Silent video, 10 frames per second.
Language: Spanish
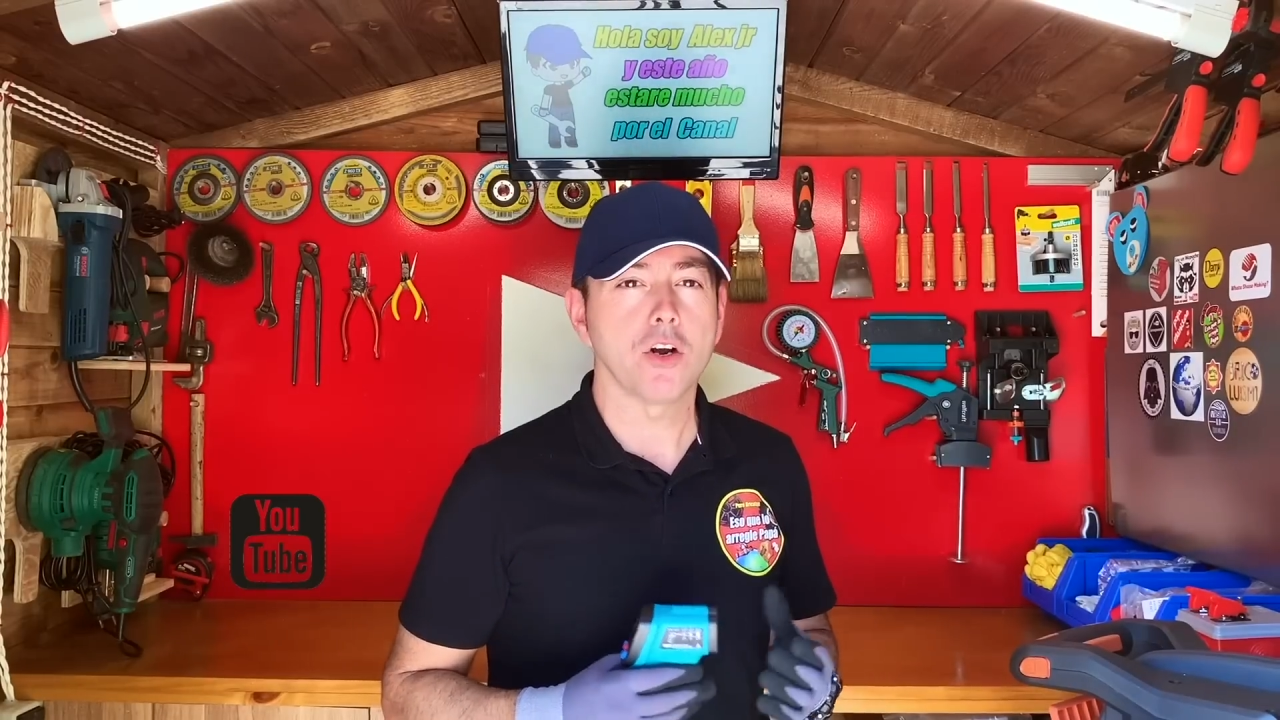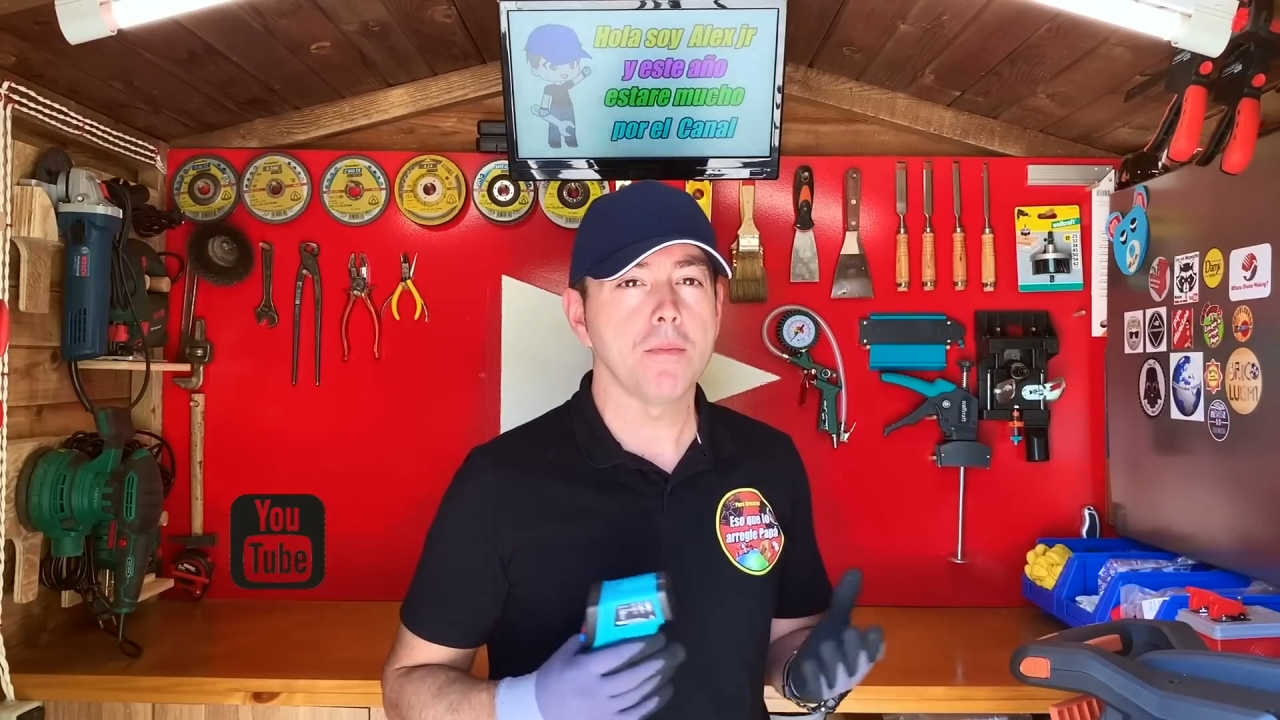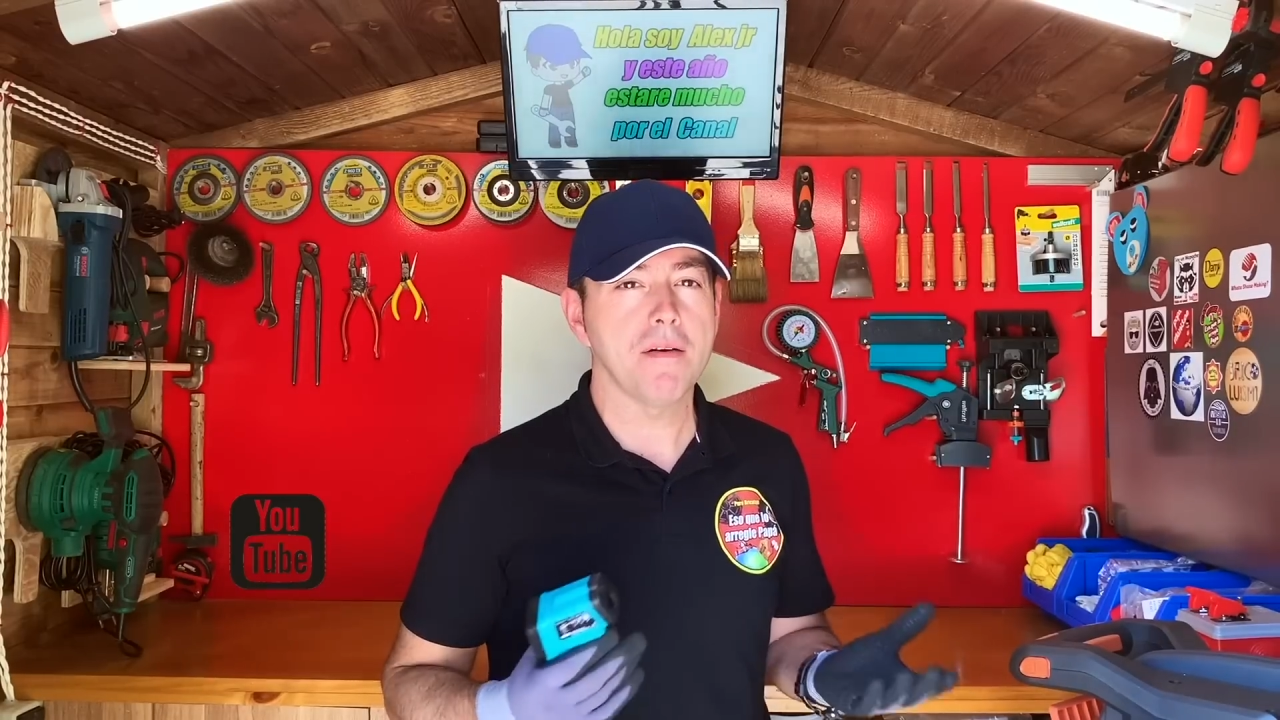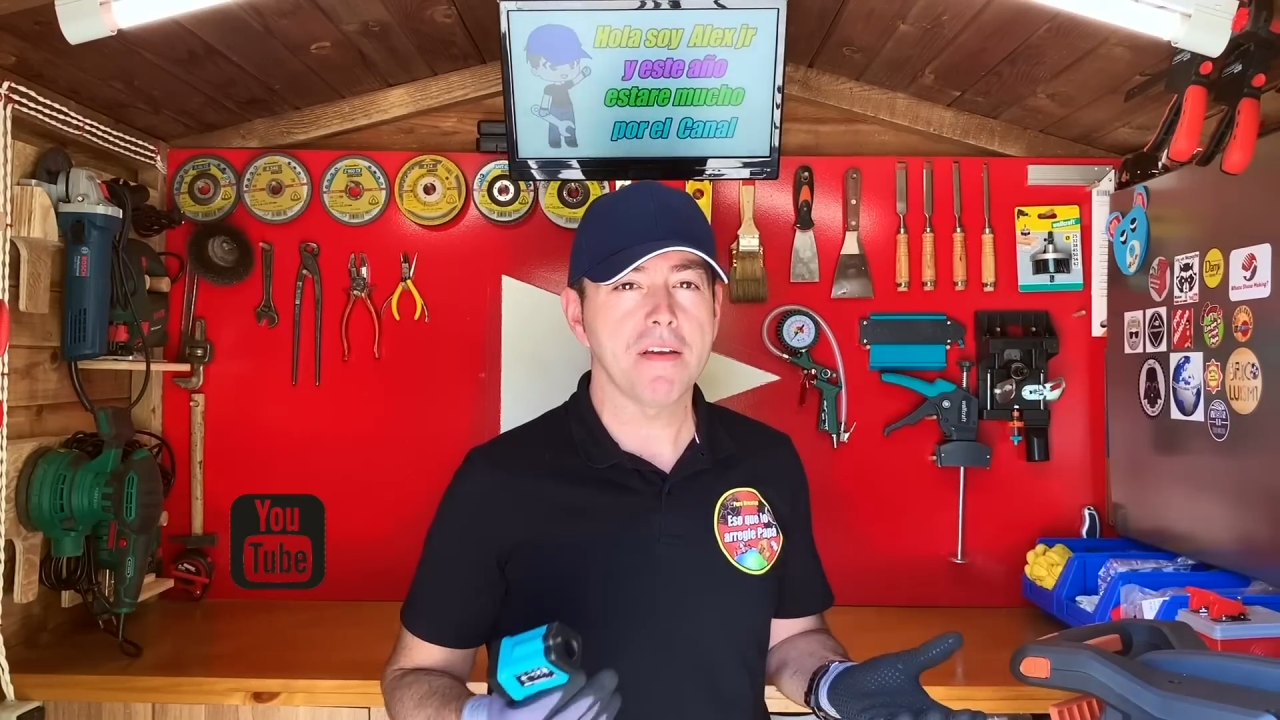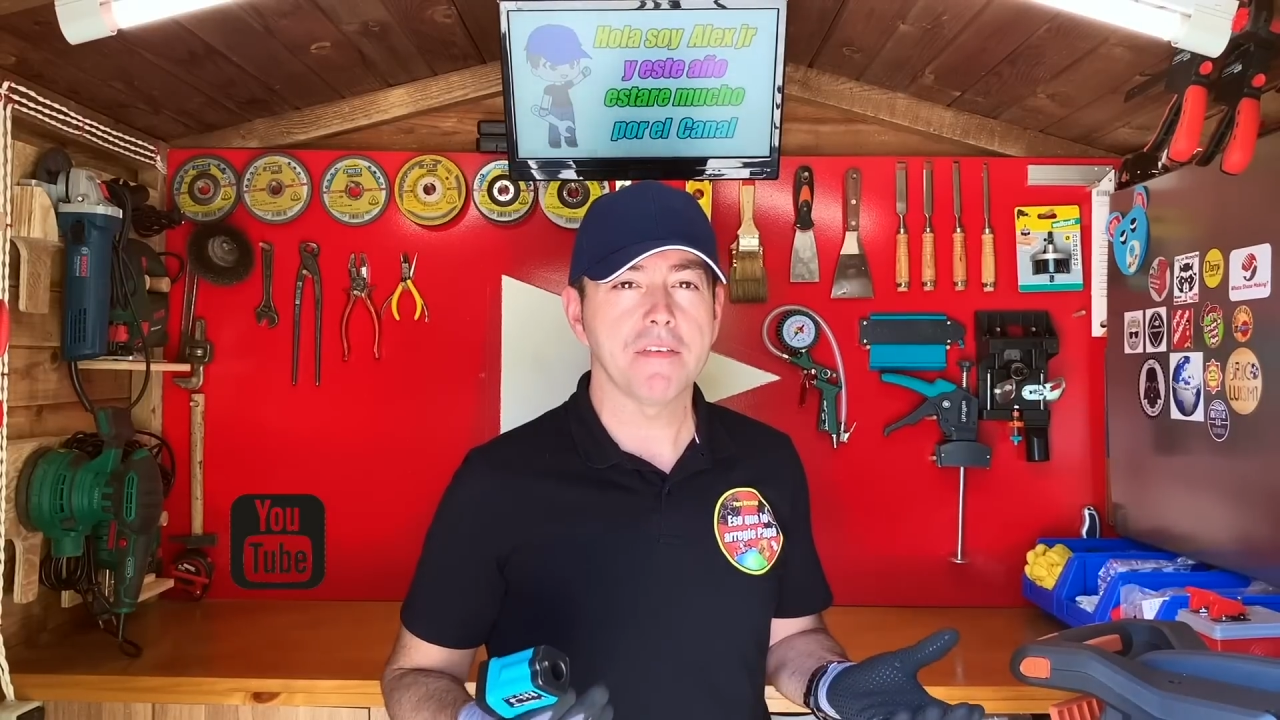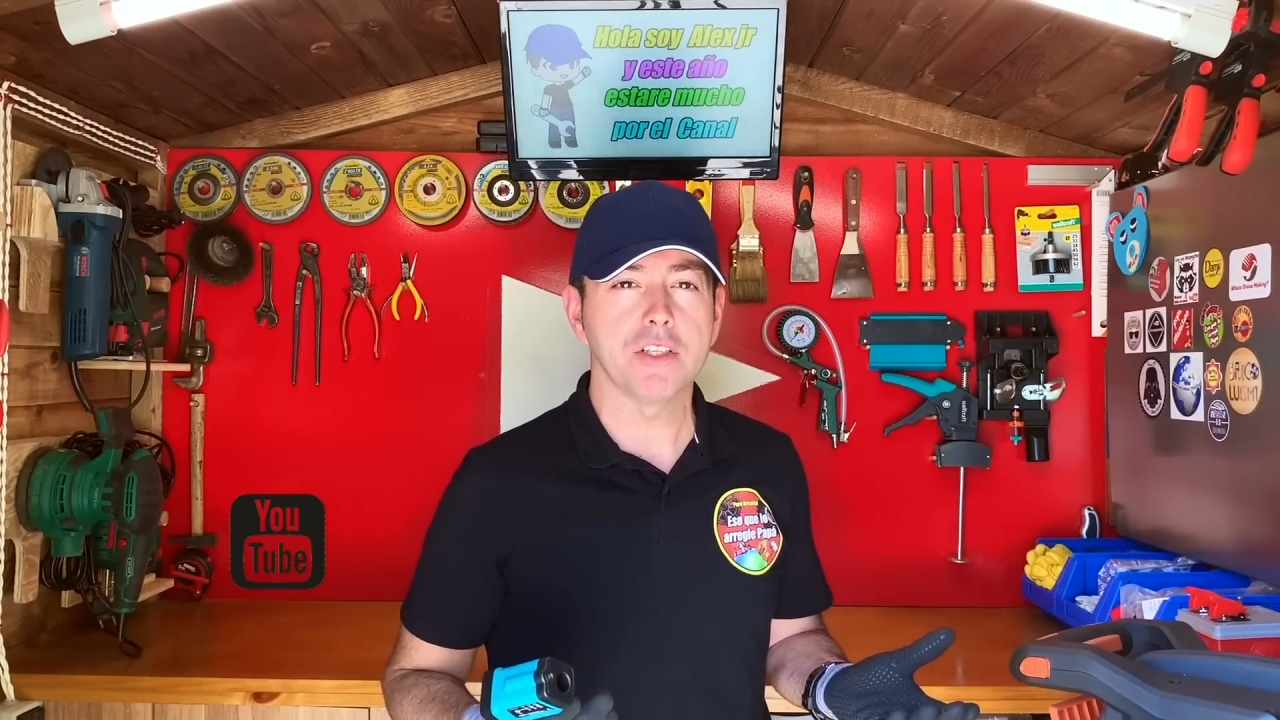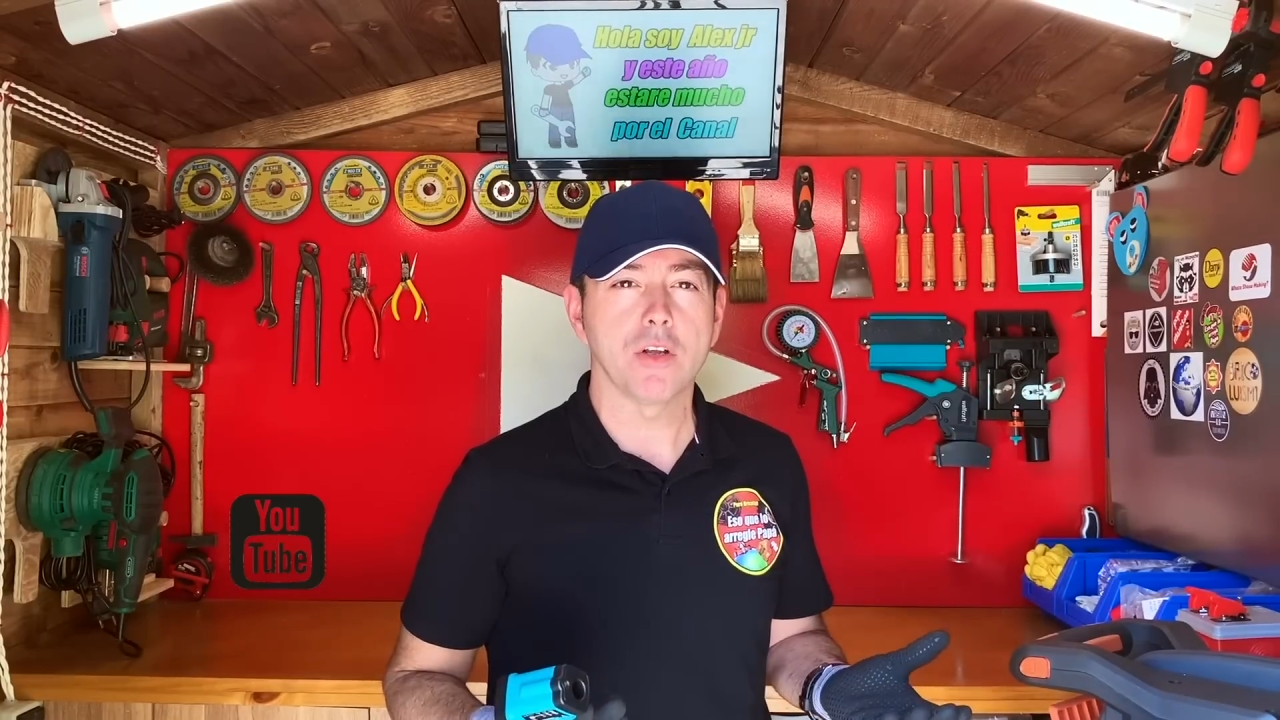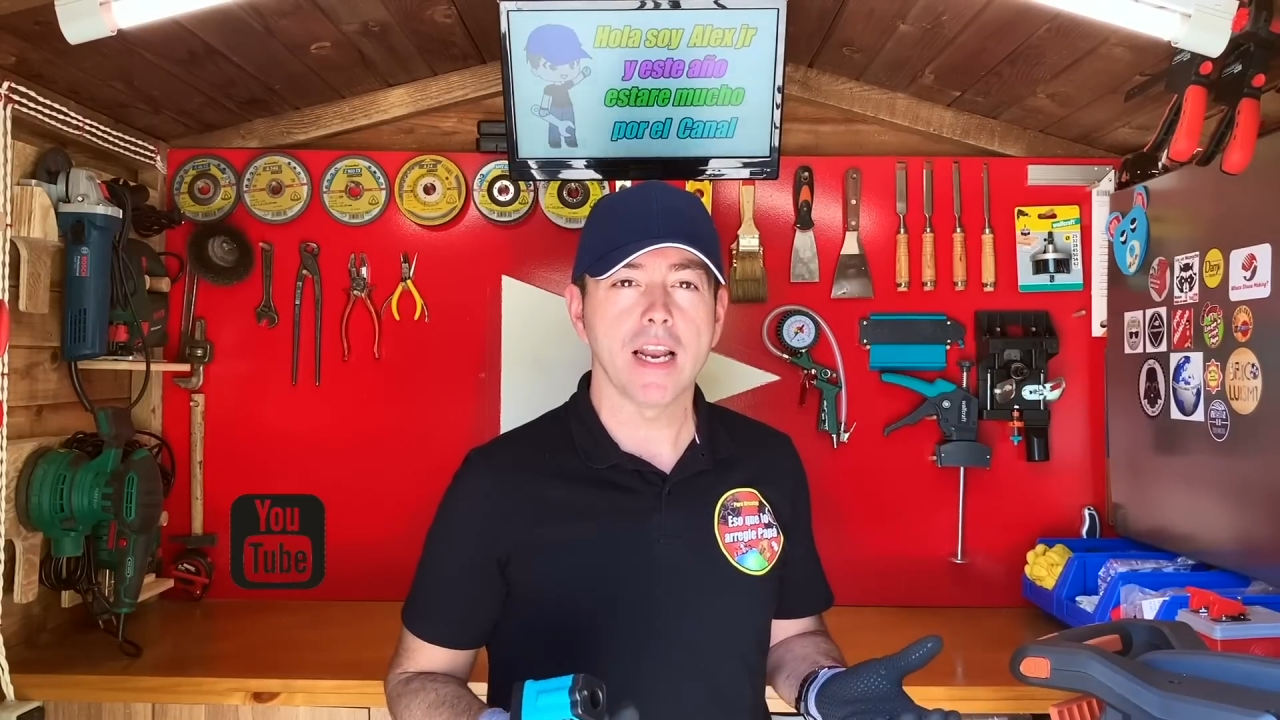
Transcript: como habéis visto